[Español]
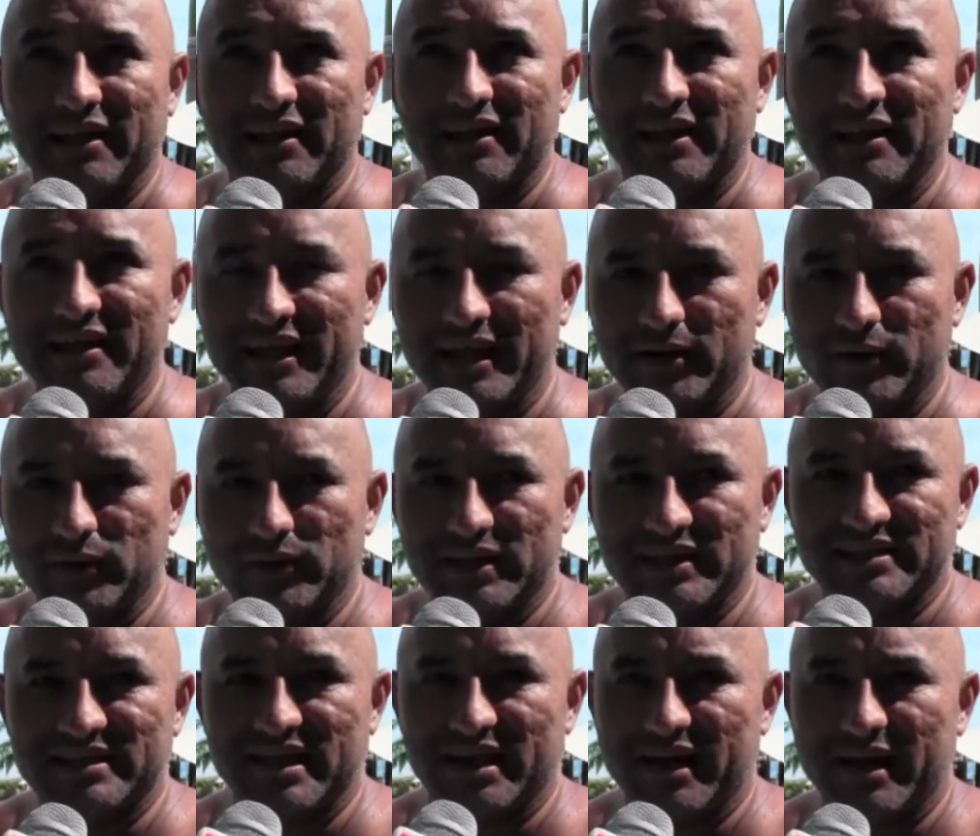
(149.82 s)
desde el día
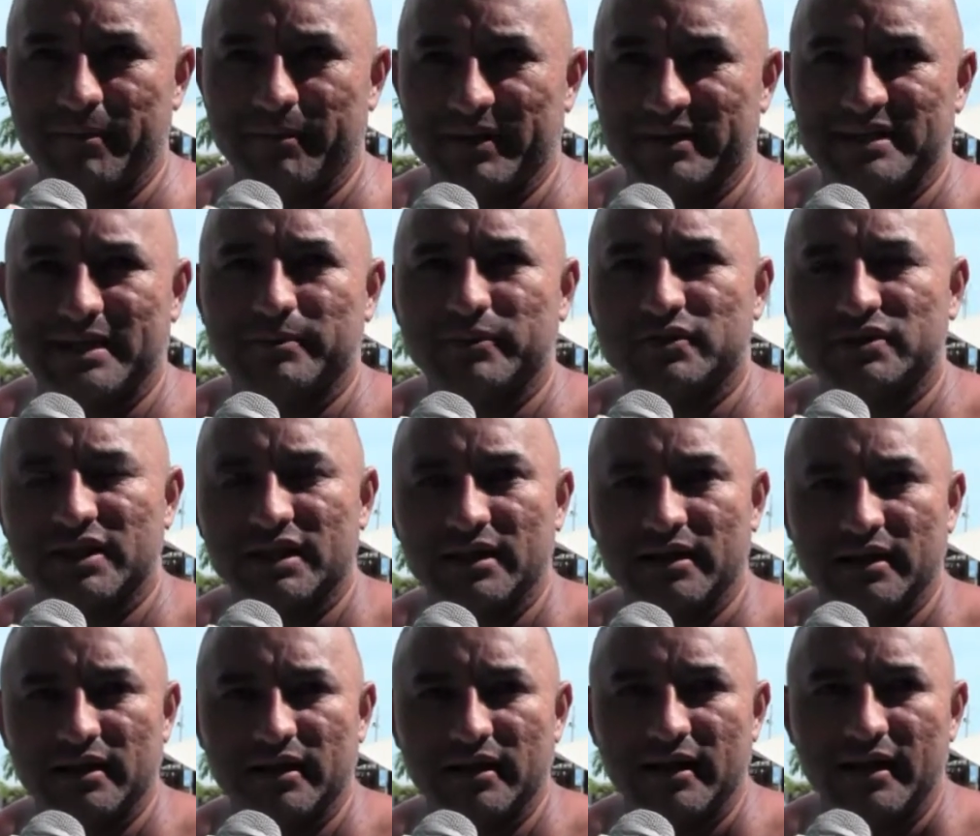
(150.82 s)
lunes empezamos
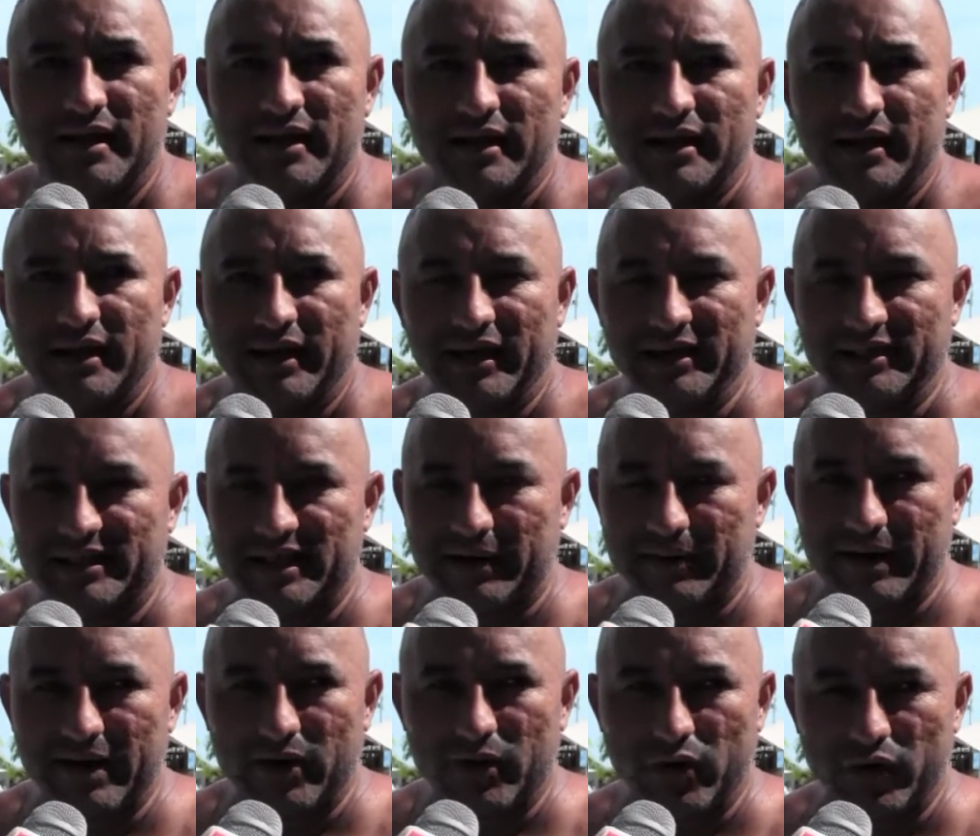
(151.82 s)
el, el
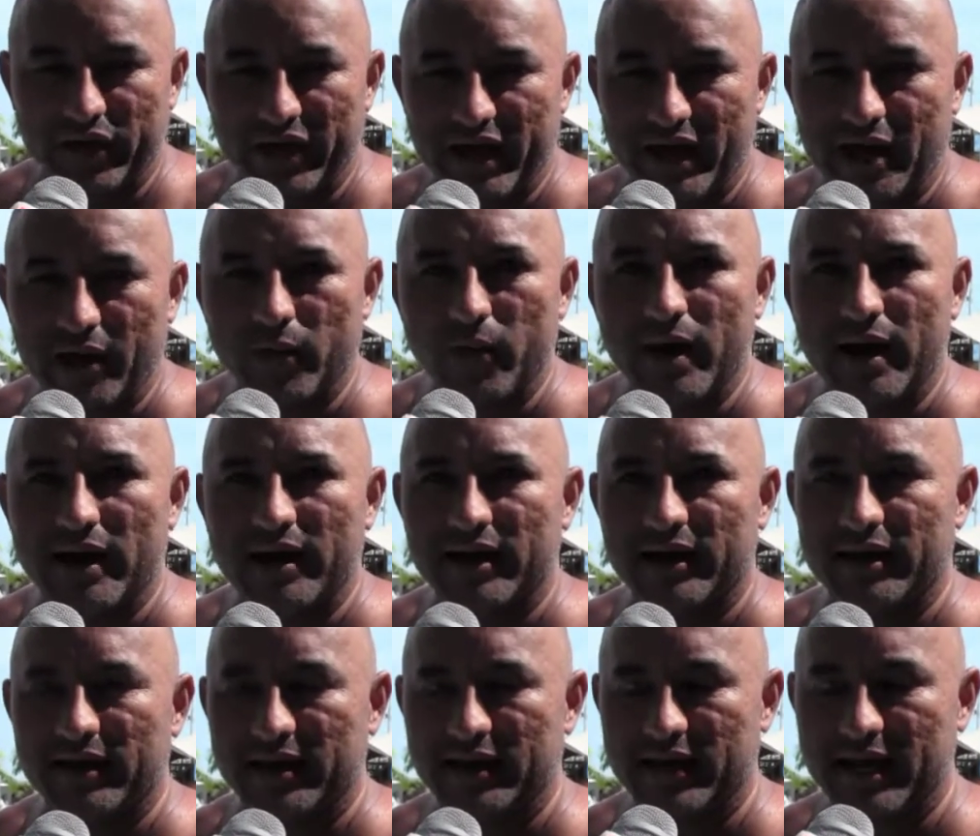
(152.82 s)
trabajo de agua
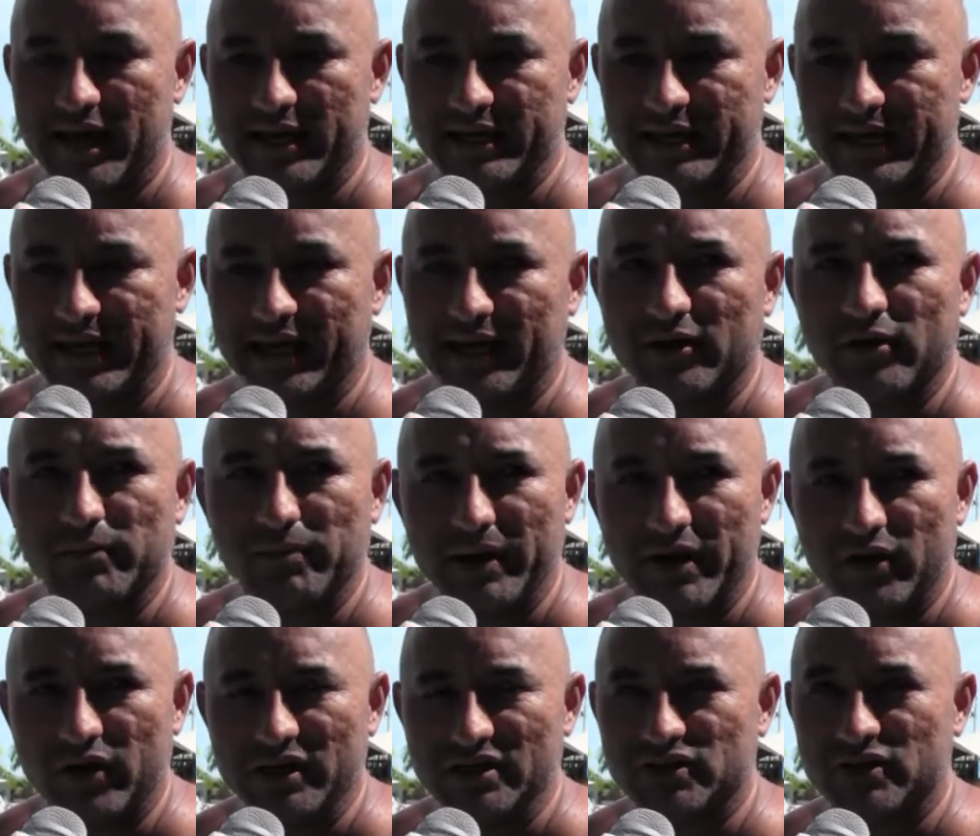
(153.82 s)
aquí en el
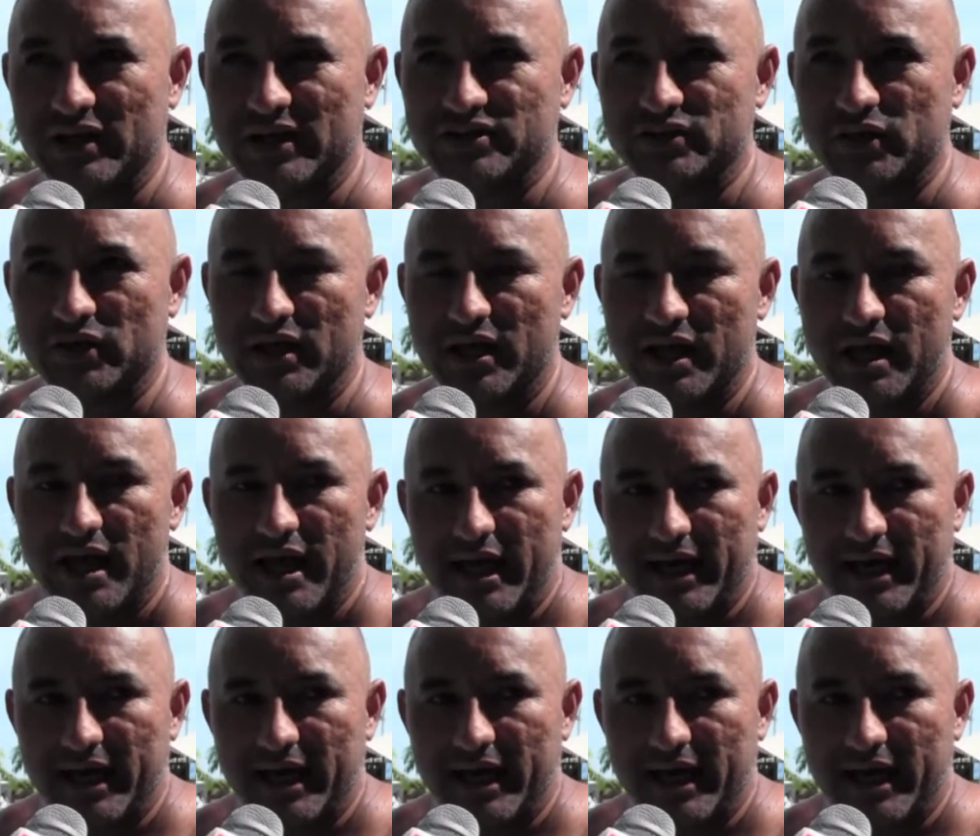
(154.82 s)
complejo de Sol a Sol.